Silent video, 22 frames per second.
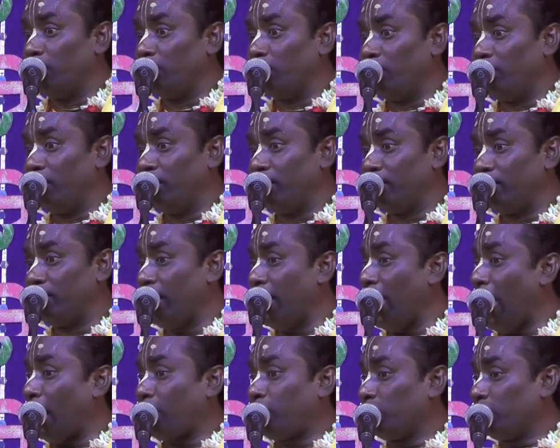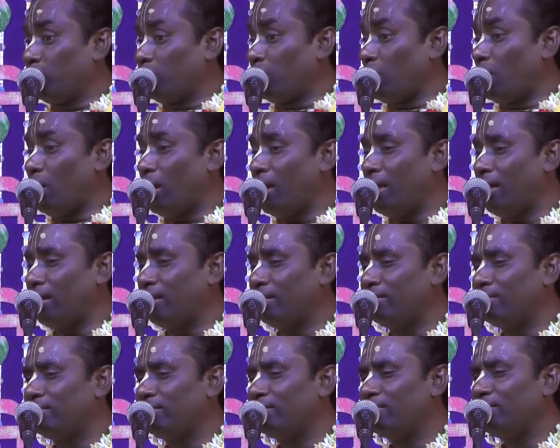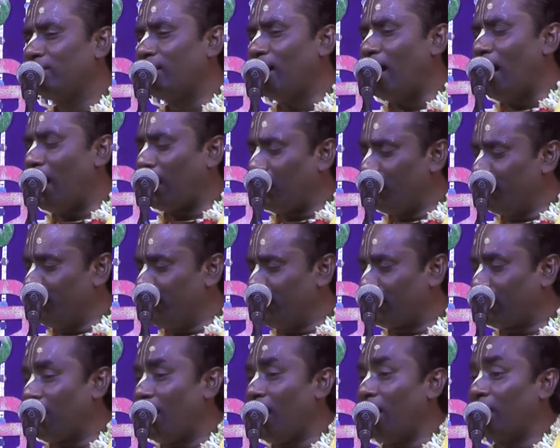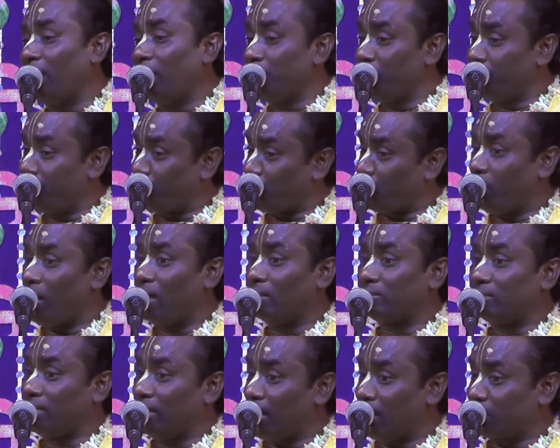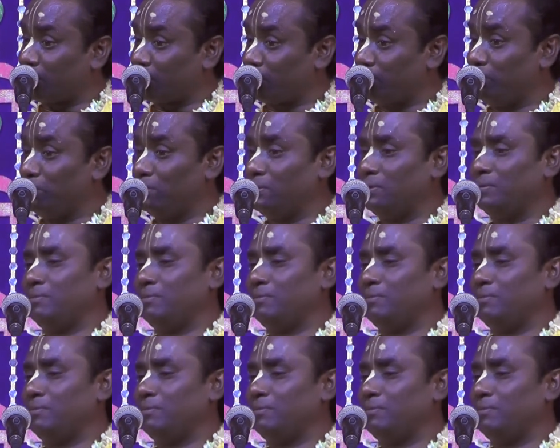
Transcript: বলে উঠলেন এখন নয় আগামী কাল আমি প্রভাতে আসব